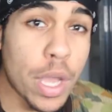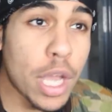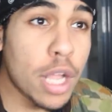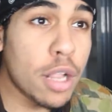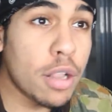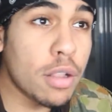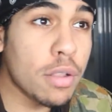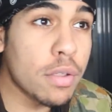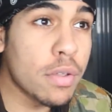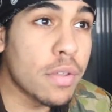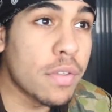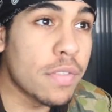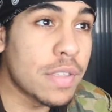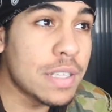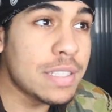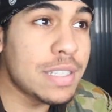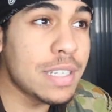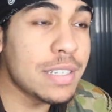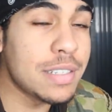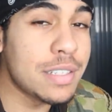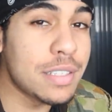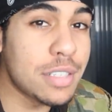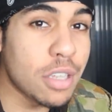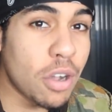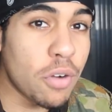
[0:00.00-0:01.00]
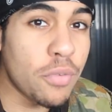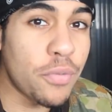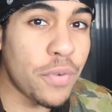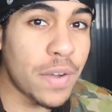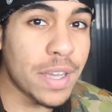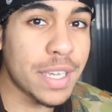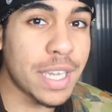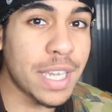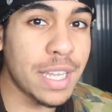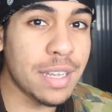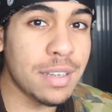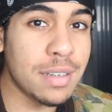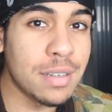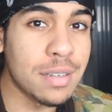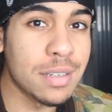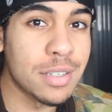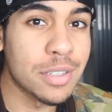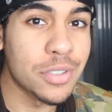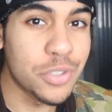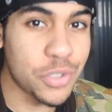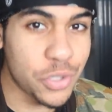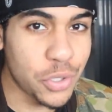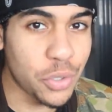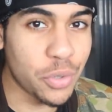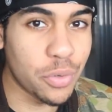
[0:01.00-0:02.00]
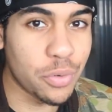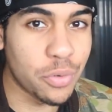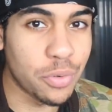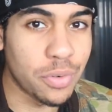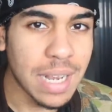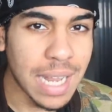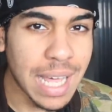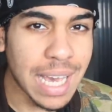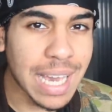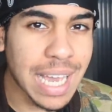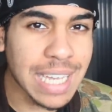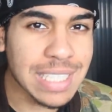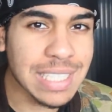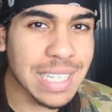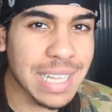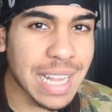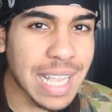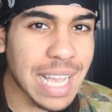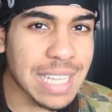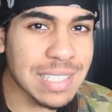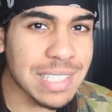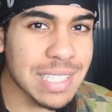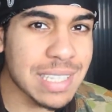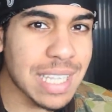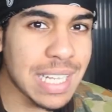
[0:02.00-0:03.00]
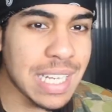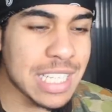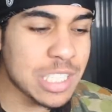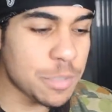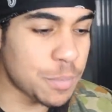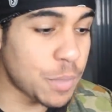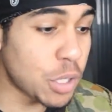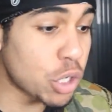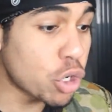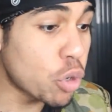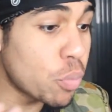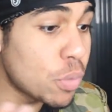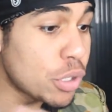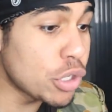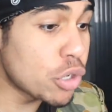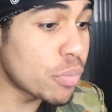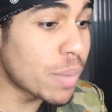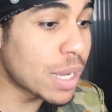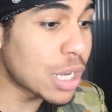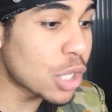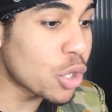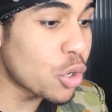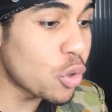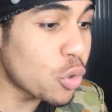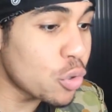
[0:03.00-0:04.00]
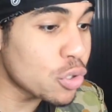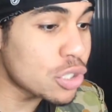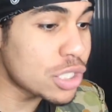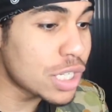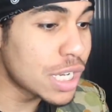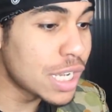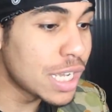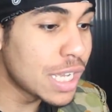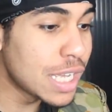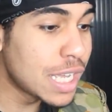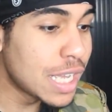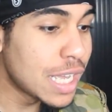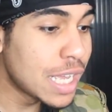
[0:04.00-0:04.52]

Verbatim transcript: ويل ذيس از سو فاكين ترو لحقاش هاد القصيده اللي جبت لكم اليوم الخوت